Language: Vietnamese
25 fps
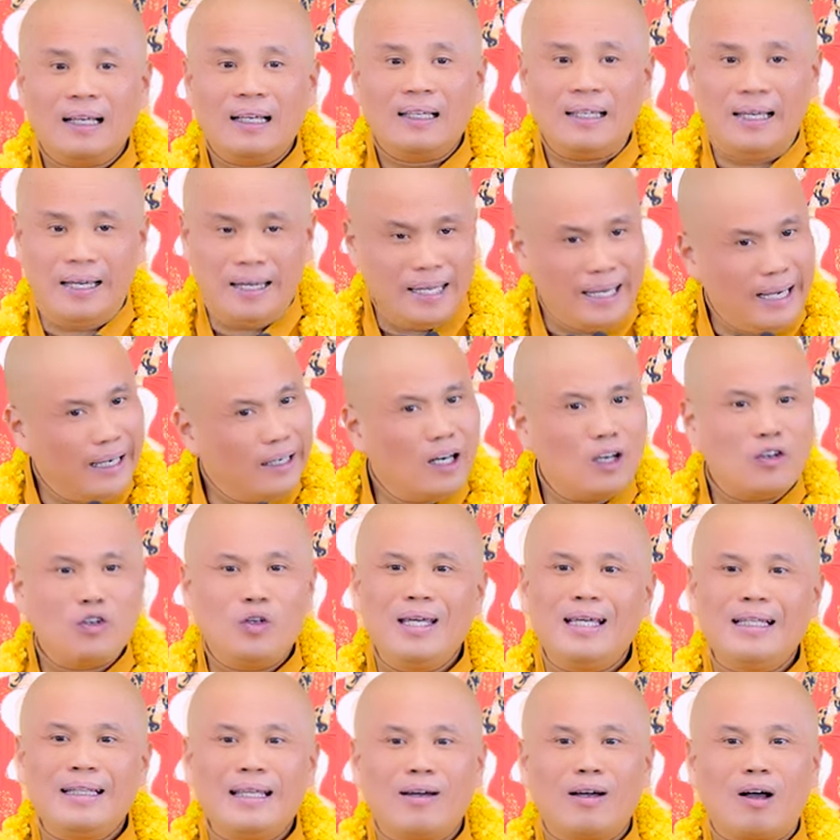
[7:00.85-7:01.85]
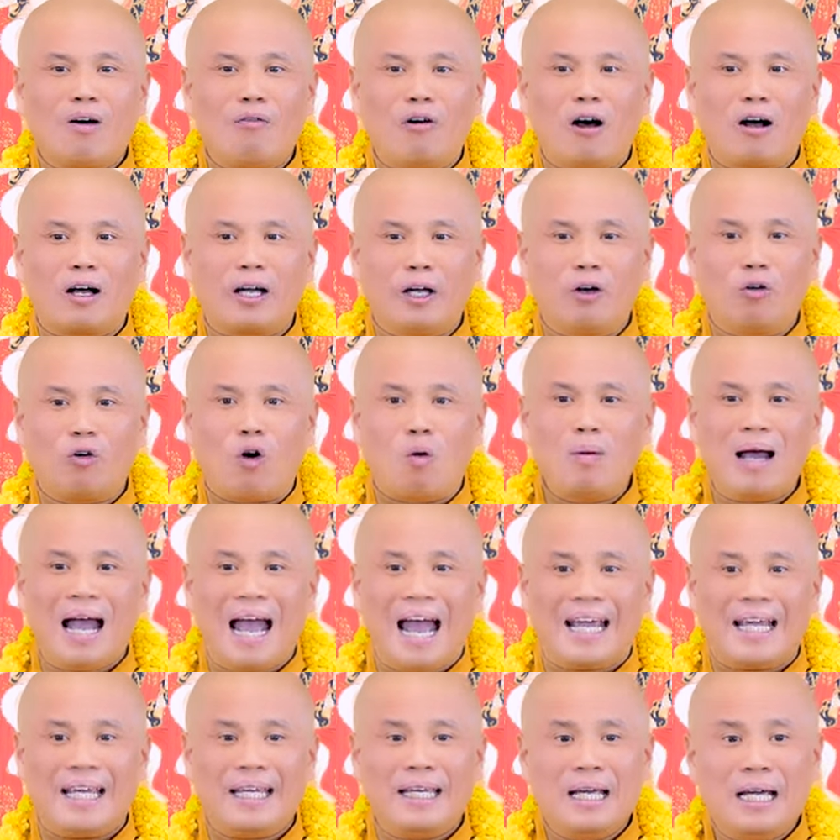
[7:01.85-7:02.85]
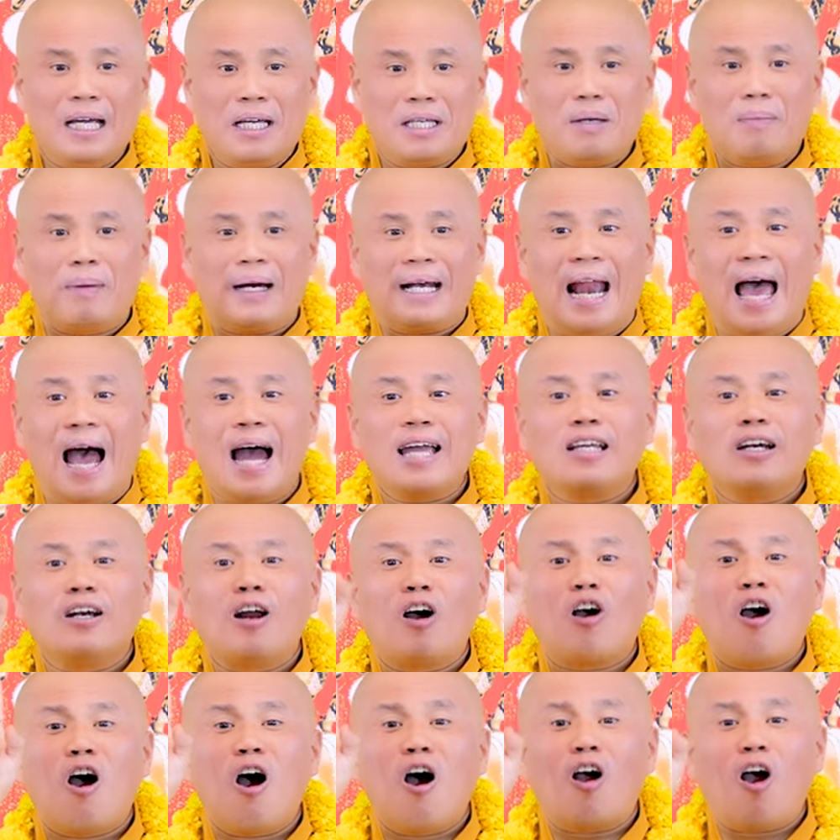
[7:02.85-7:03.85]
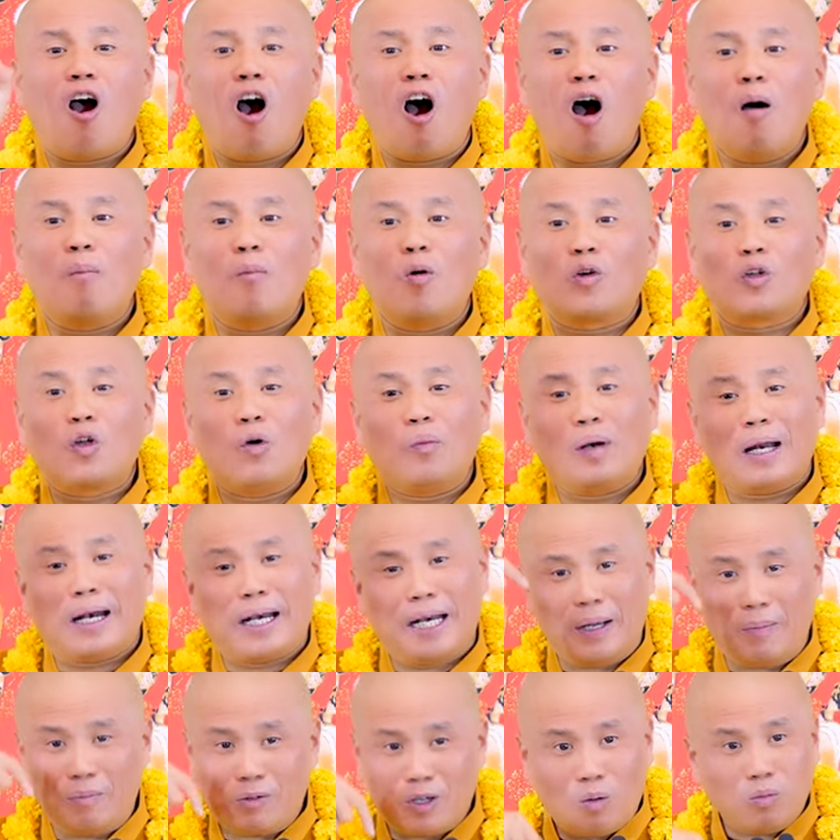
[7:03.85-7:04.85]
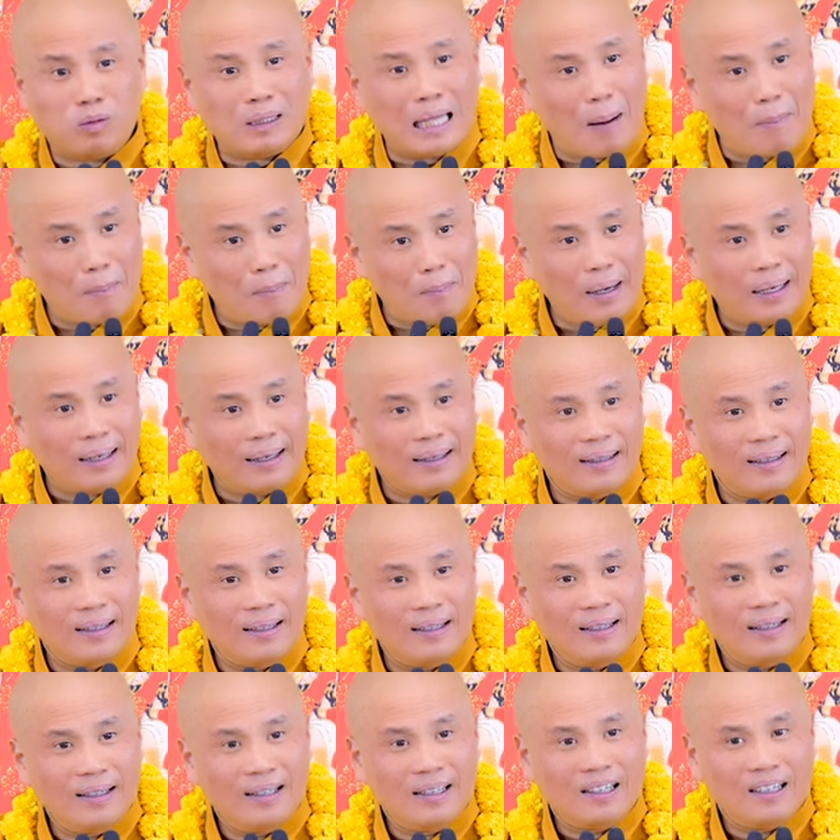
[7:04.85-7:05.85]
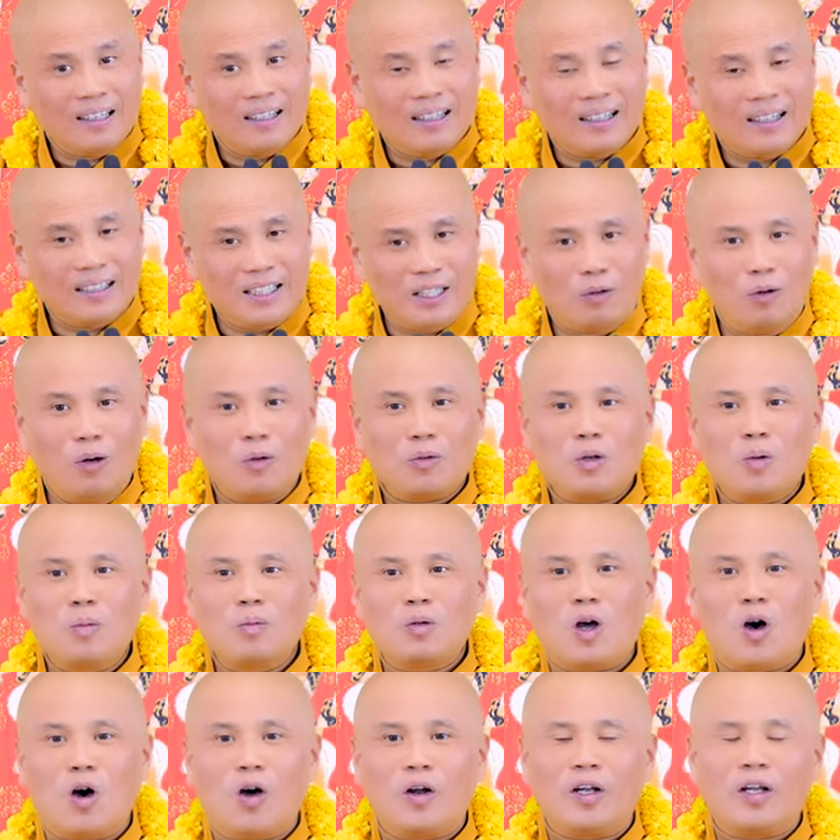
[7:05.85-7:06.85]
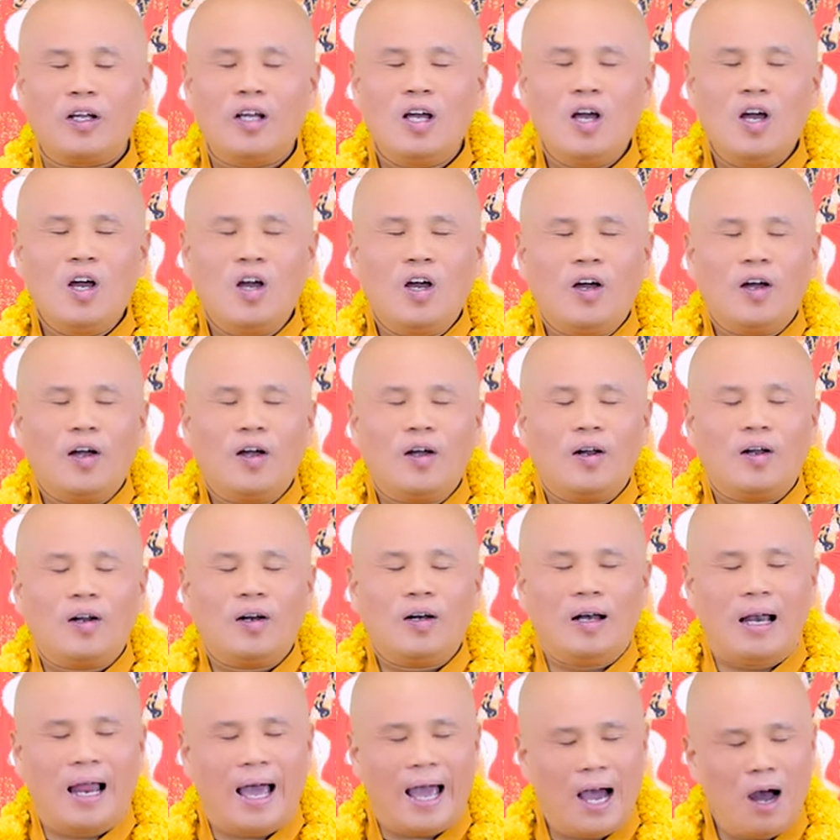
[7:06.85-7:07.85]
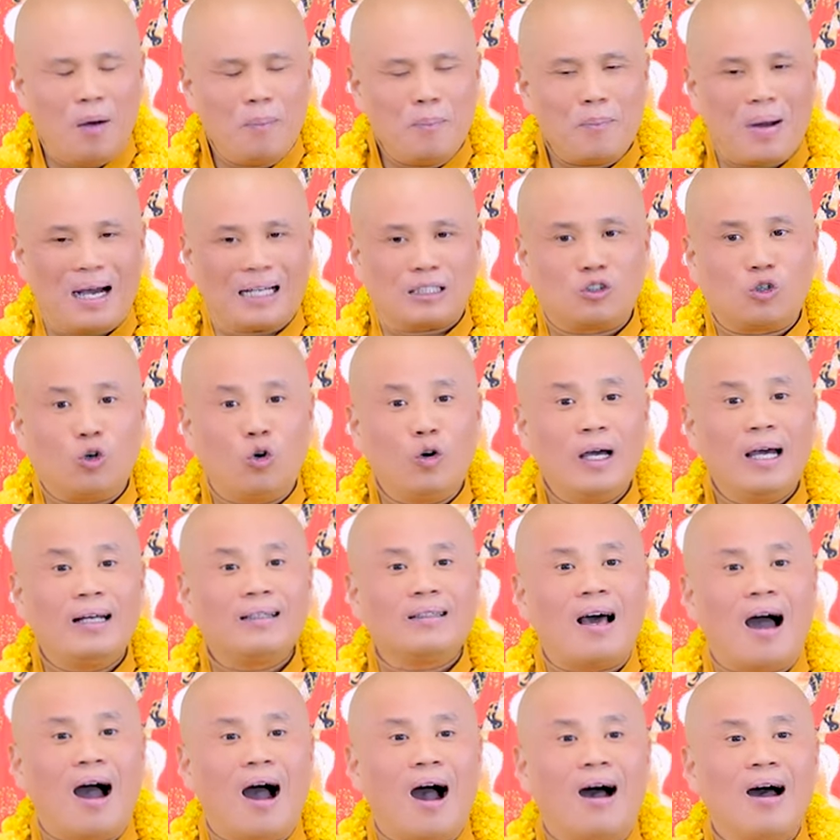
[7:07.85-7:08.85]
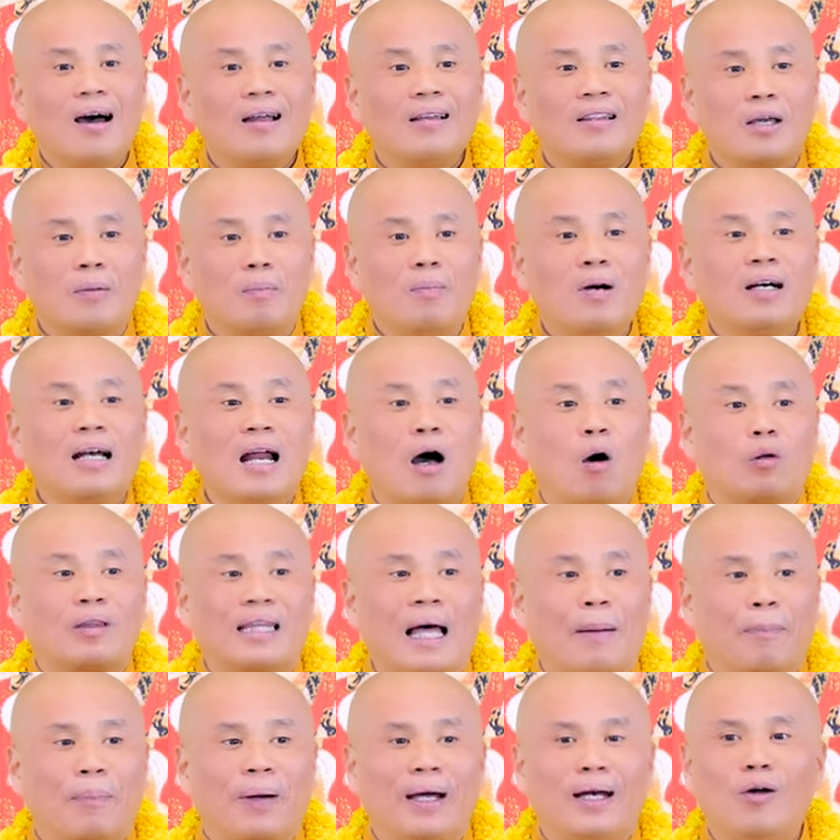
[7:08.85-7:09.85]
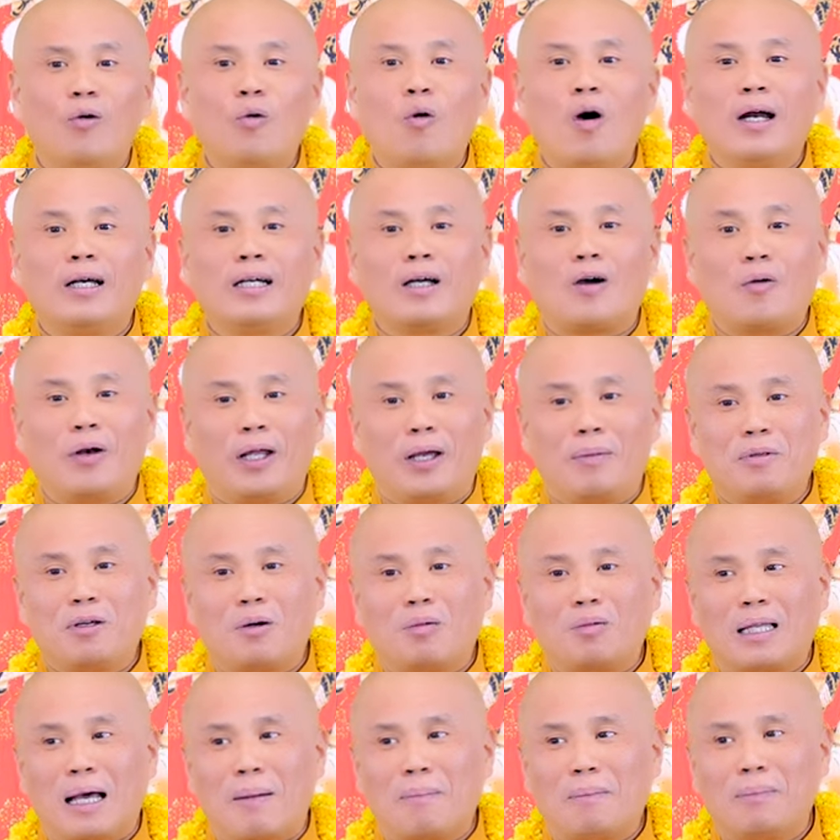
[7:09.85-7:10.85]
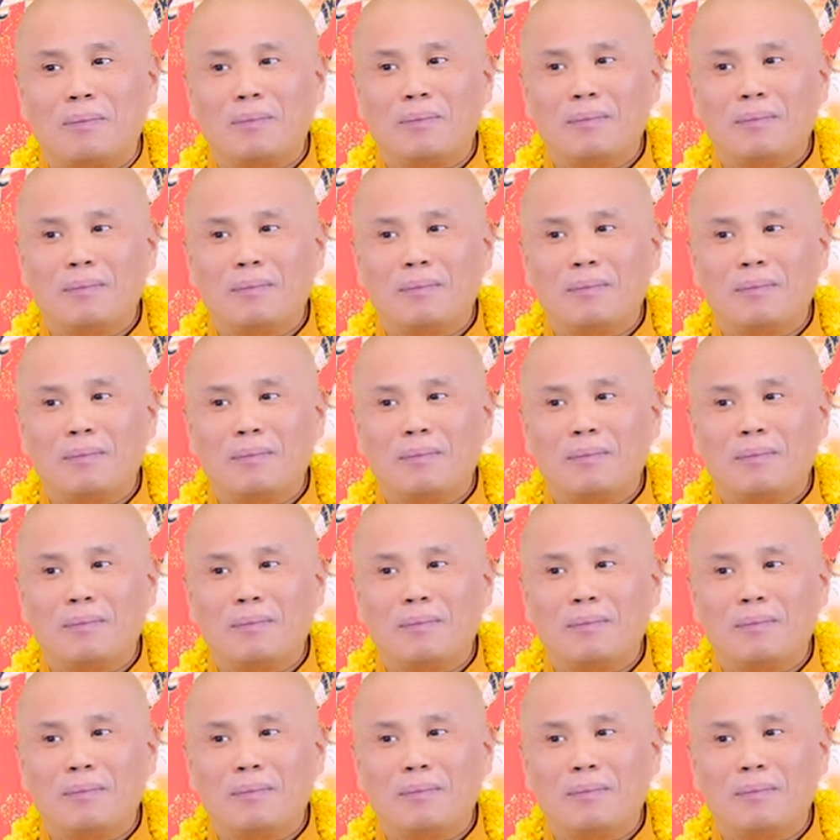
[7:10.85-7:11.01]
Dĩ nhiên nó duyên theo câu Phật hiệu cũng hay, nhưng mà để cho nó khó khó một chút là niệm trong tâm á. Nhiều lúc chúng tôi lễ úp mặt xuống hít thở thì bước đầu tập cái nó quên câu niệm trong tâm.